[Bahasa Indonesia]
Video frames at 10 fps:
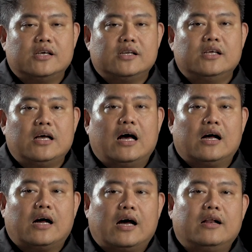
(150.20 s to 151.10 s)
ini
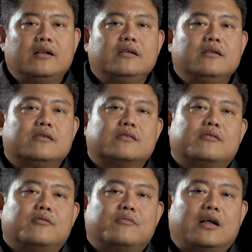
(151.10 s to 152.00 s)
akan
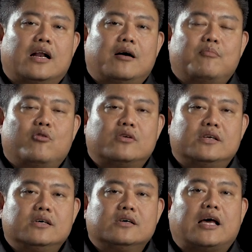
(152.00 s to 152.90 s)
dalam
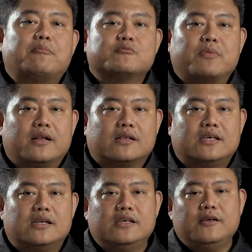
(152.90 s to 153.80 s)
mode capsman.
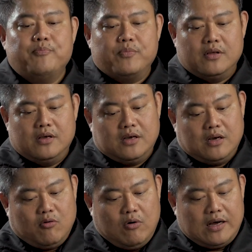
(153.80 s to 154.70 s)
Jadi
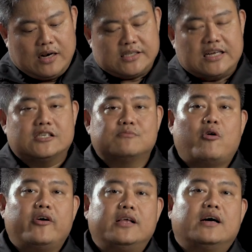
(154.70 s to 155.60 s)
wireless access
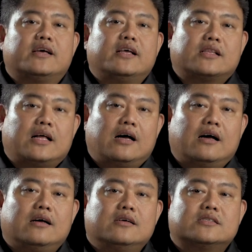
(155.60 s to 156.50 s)
point yang
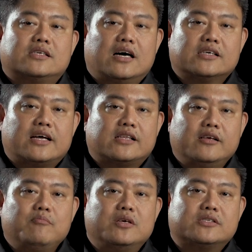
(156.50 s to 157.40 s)
kita sedang
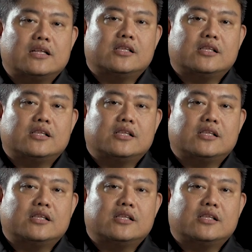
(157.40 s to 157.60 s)
setting bisa